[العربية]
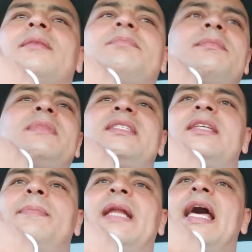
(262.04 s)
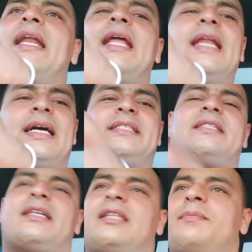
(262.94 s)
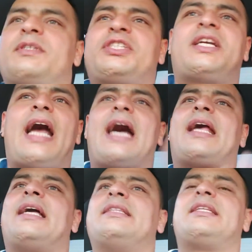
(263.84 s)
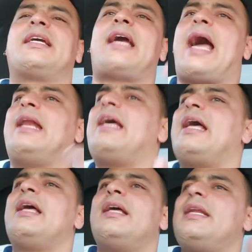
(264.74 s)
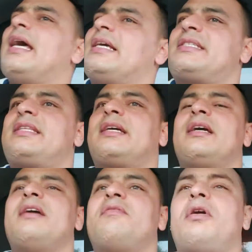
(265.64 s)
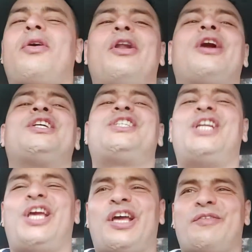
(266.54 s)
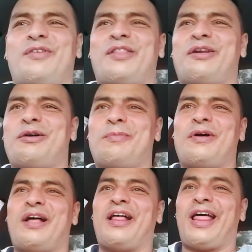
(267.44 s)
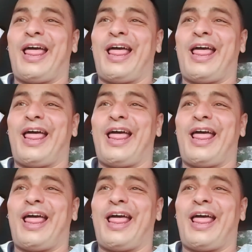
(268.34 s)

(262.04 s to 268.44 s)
من الزبله انا نحسدك تلبس شكاره انت كحله نحسدك فنقول لك هي مضروبه